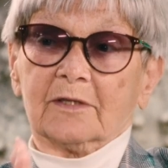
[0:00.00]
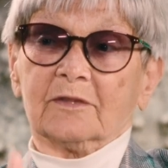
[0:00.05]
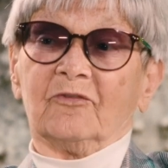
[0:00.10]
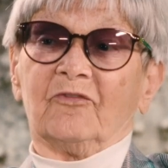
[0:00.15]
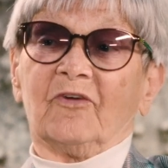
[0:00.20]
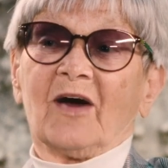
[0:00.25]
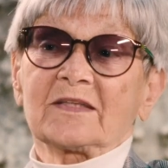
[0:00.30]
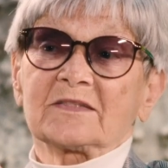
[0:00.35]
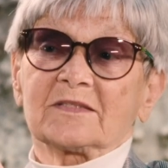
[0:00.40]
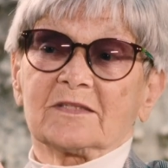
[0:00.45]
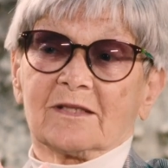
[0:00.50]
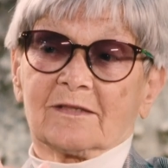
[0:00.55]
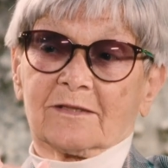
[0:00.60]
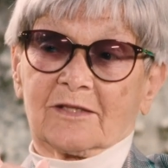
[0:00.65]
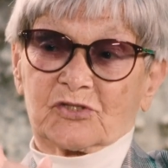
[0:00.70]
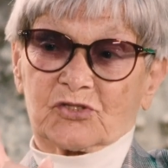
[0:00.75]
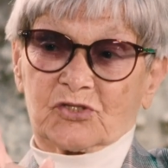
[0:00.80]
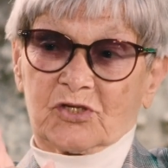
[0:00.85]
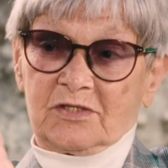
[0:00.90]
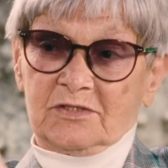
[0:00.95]
20
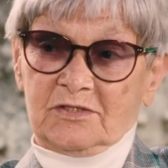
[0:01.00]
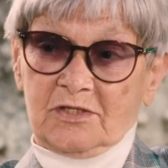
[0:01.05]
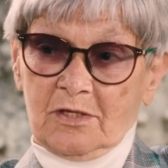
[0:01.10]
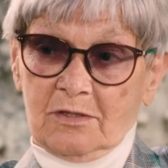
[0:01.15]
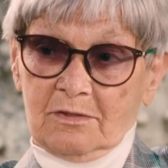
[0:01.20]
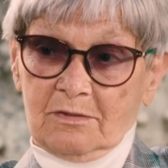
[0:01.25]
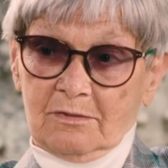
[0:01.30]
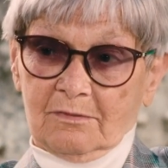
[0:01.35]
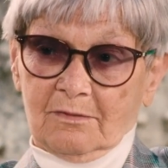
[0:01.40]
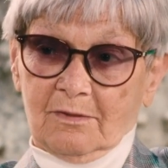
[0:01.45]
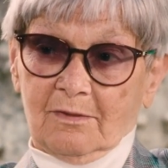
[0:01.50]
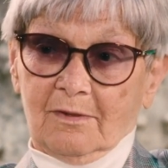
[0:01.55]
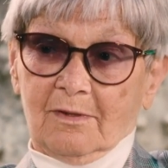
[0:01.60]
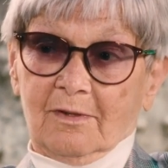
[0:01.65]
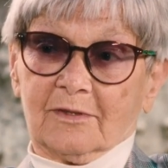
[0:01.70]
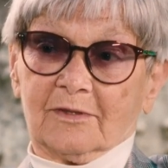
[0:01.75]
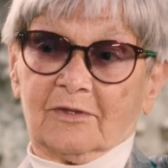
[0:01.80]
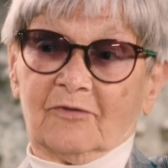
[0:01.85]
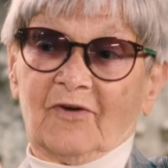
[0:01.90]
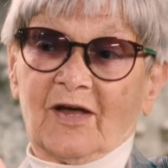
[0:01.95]
лошадей,
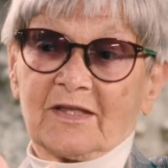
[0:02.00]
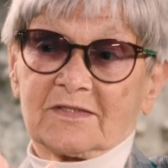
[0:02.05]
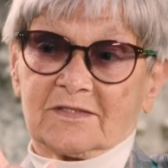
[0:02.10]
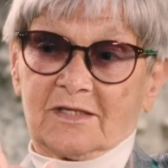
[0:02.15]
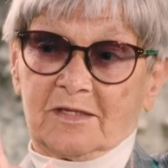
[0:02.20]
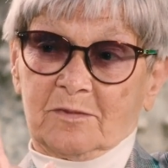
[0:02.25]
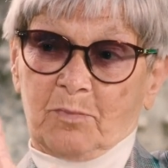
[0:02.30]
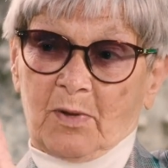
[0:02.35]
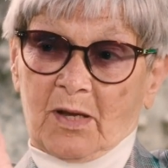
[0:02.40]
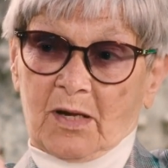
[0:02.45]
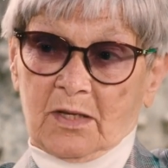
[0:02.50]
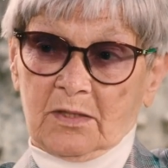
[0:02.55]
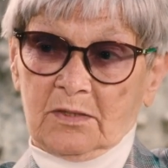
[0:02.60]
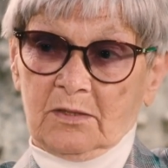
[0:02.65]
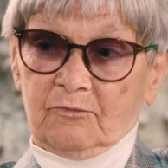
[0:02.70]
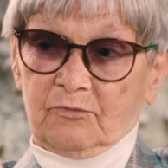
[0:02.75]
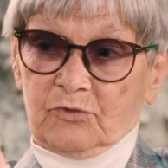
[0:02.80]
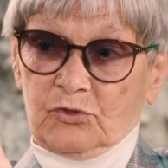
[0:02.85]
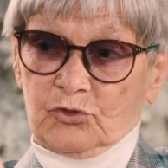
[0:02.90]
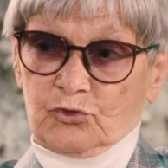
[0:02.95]
20
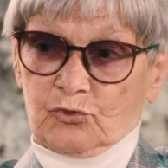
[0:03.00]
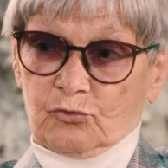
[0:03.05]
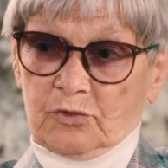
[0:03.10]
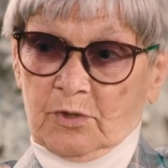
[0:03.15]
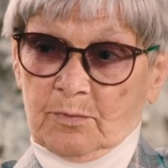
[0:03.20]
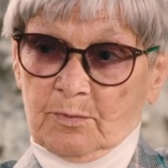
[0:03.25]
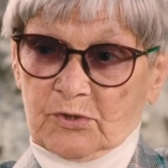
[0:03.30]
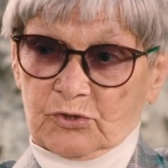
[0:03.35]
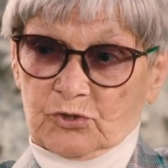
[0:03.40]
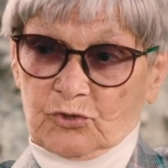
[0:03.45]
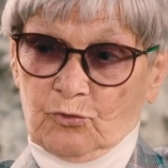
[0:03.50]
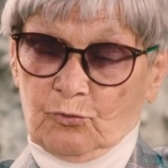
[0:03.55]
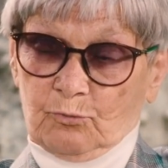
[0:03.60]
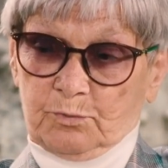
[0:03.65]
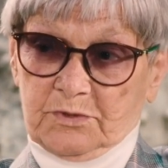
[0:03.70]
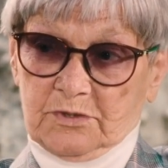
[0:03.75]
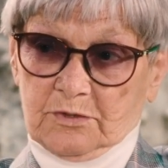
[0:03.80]
баранов, еще домашнюю